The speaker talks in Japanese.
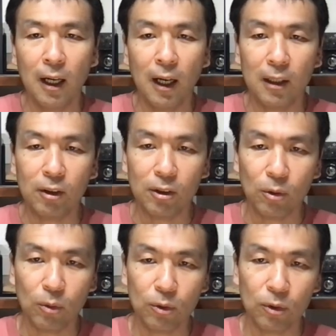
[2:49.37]
あとは
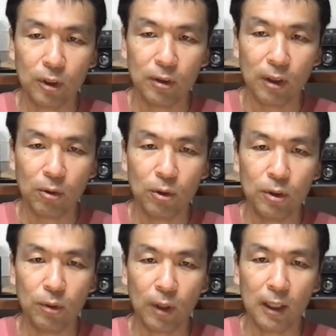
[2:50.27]
旅行の時は
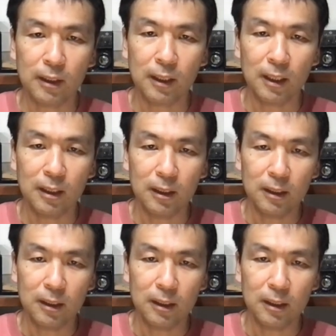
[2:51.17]
コインを買ったり、